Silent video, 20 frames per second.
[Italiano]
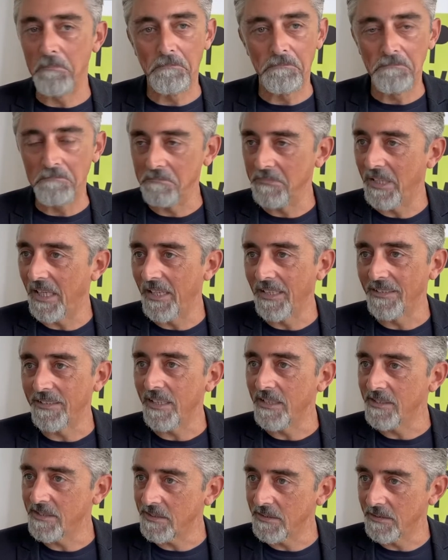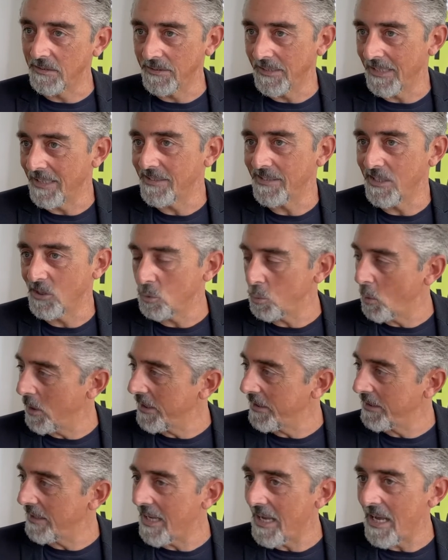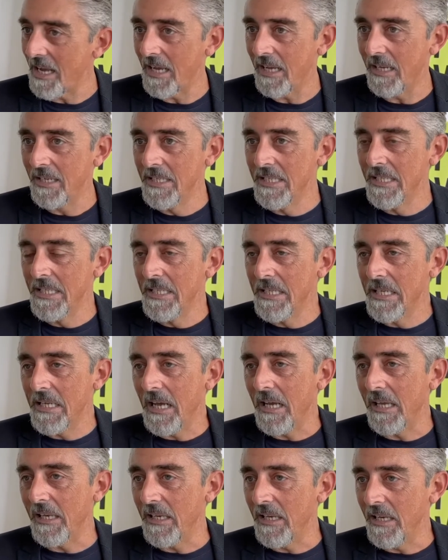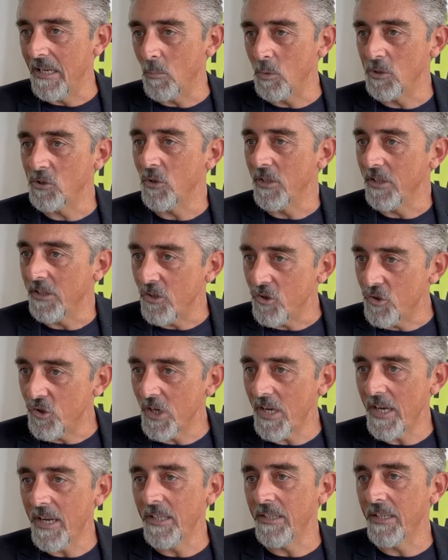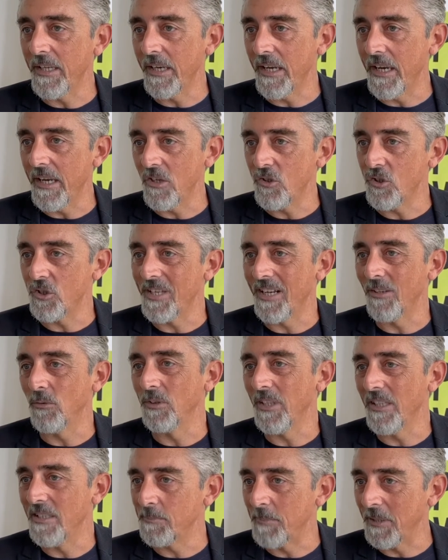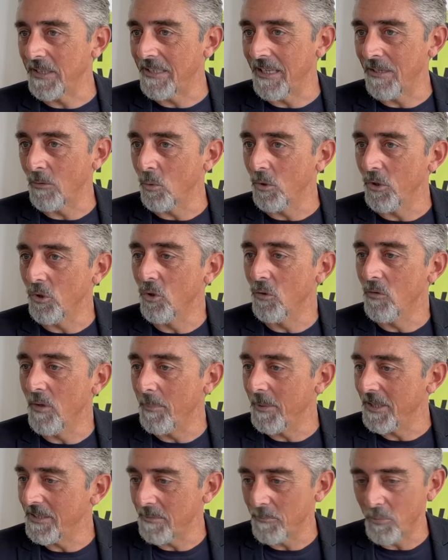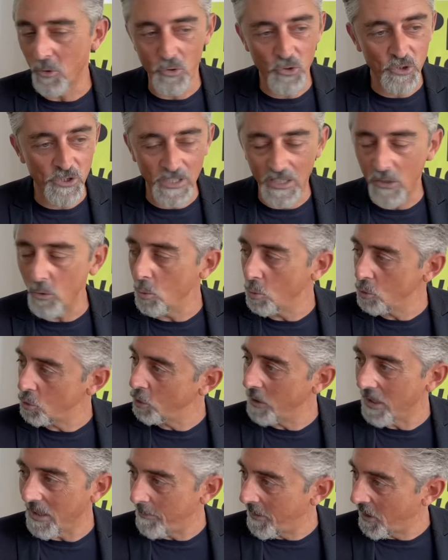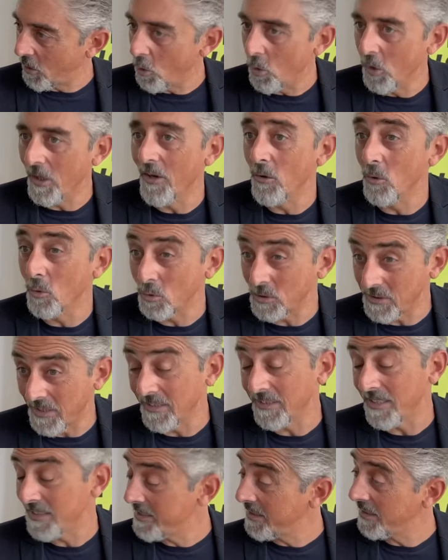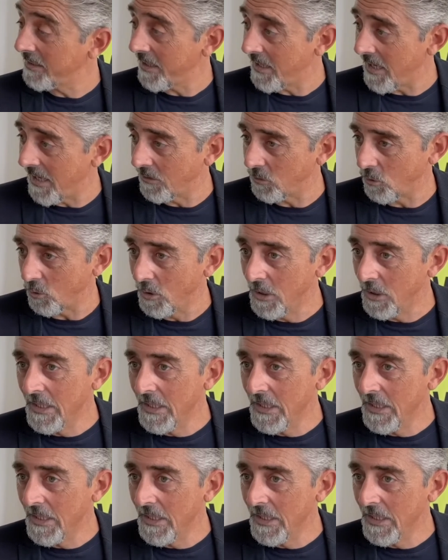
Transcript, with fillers: dalla trans, transessualità alle questioni di genere, ci saranno degli spettacoli dove per esempio non ci sarà l'uso della parola nonostante sia teatro,